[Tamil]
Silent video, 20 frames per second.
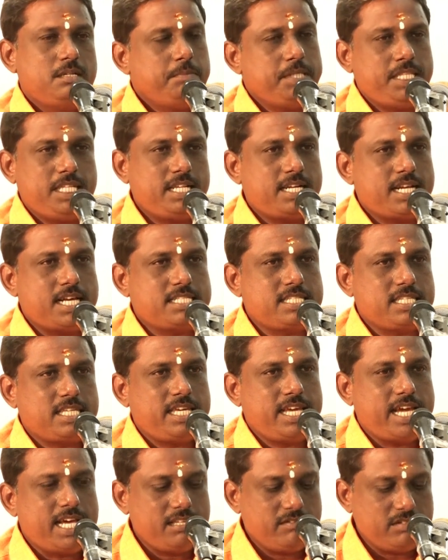மிதுன
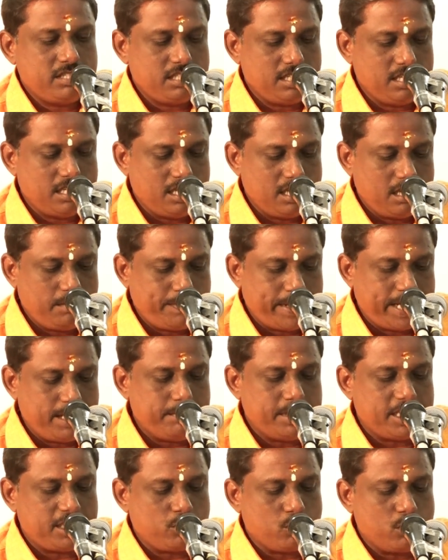ராசிக்கு அதை வந்து
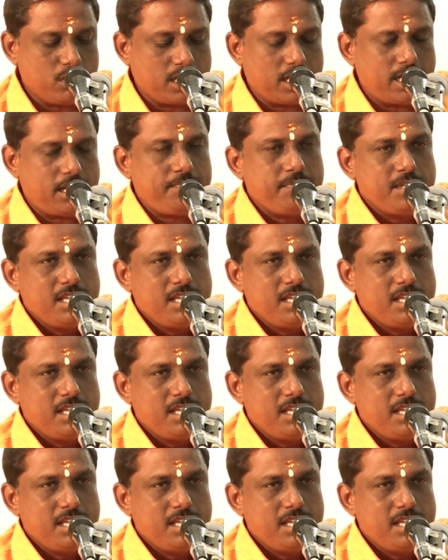பயன்படுத்திக்குவாங்க